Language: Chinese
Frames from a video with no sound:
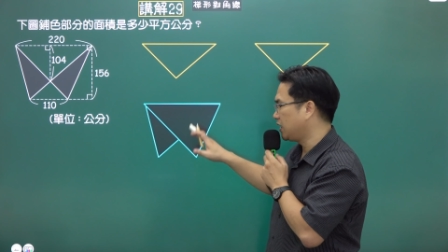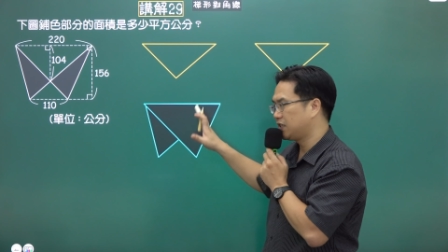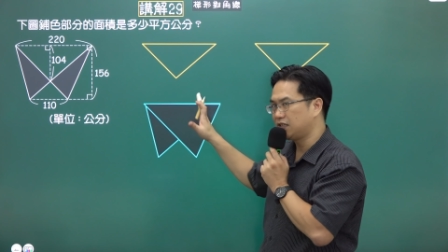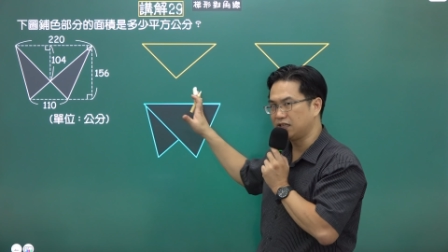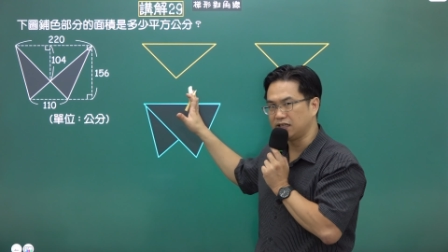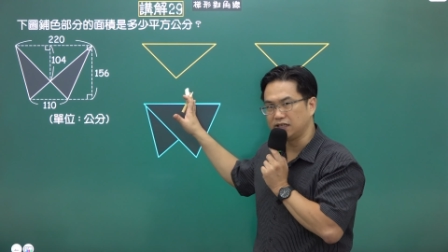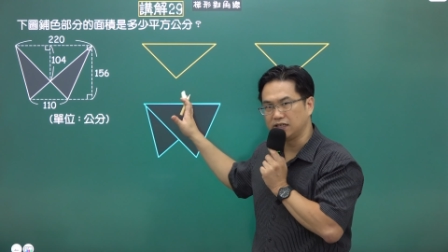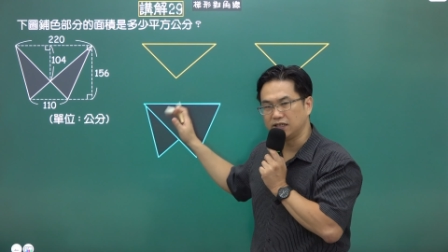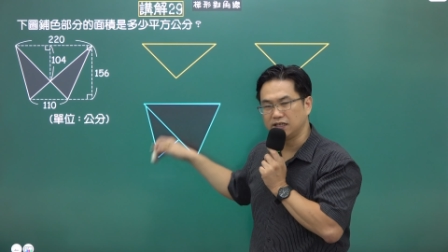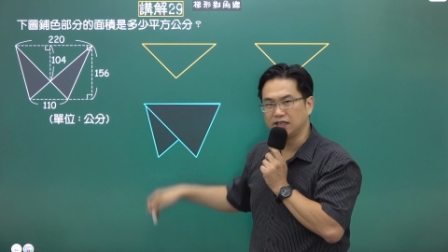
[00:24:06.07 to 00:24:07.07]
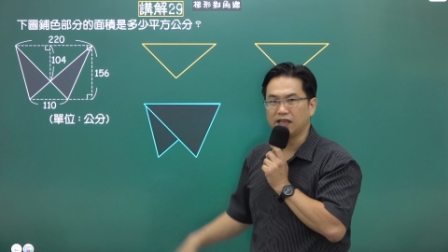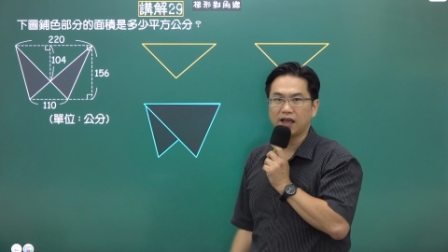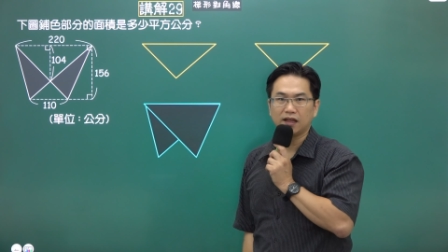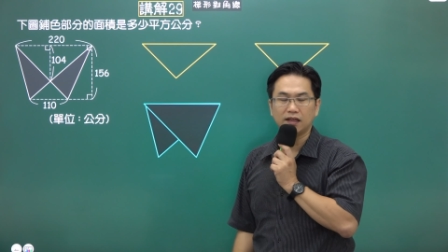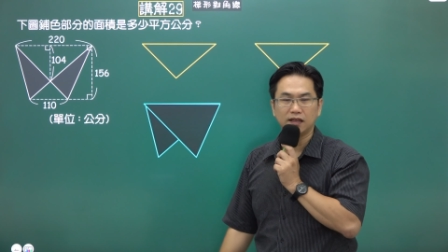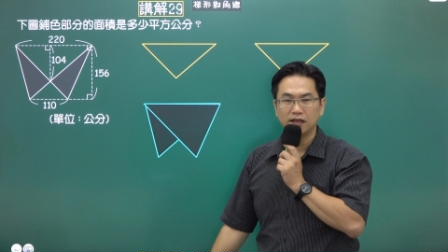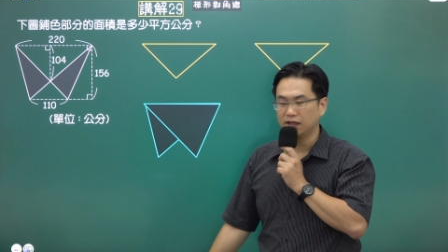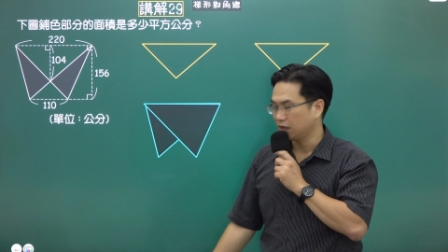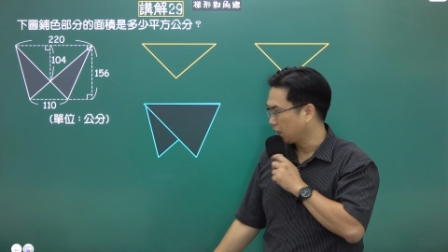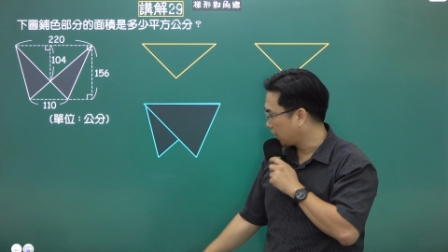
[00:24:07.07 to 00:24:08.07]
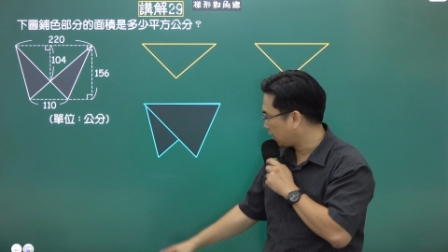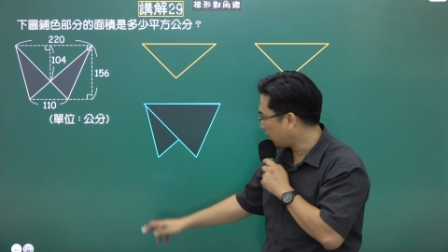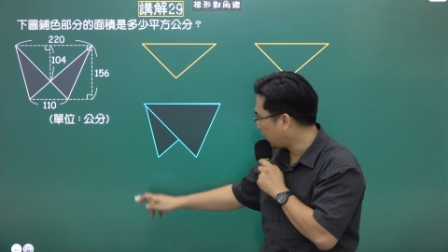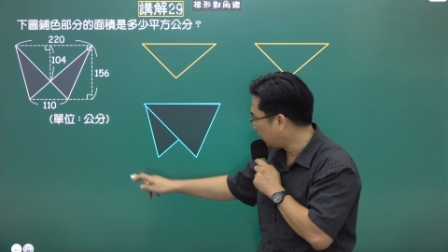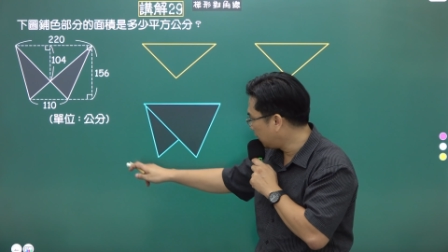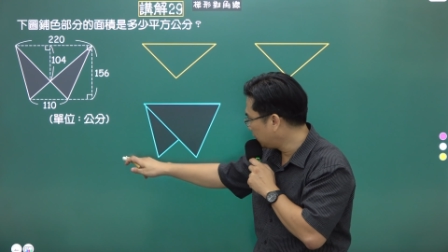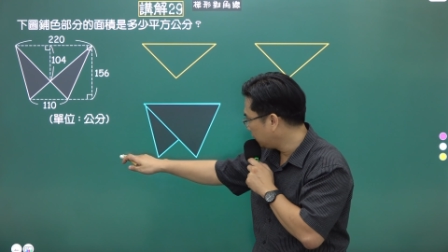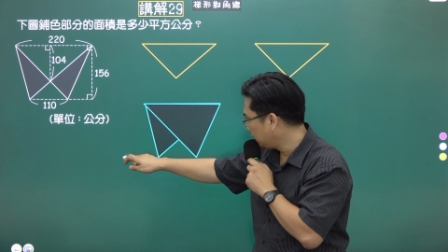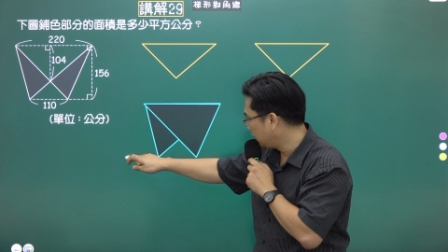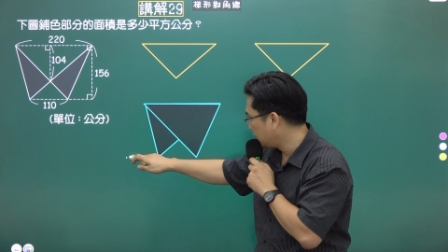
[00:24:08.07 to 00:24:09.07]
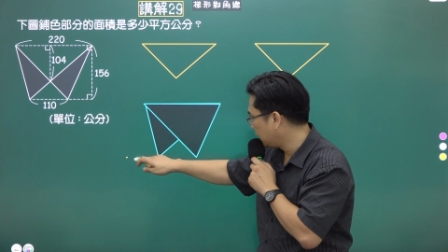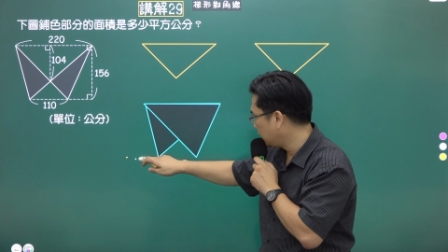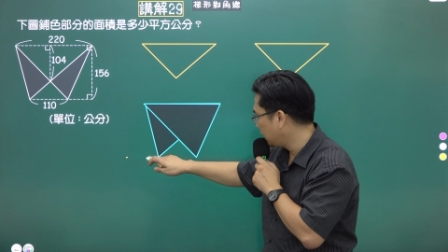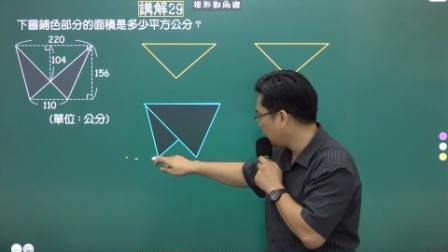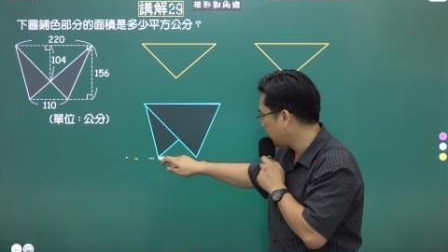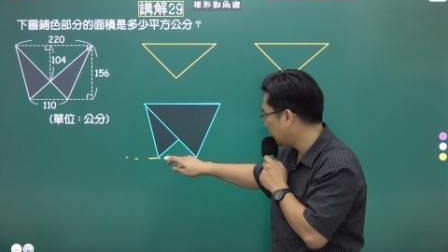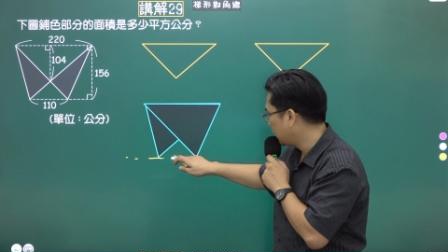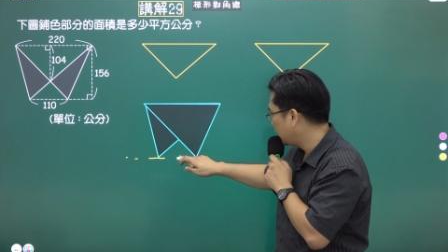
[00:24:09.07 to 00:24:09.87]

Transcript: 的底一样，高也一样。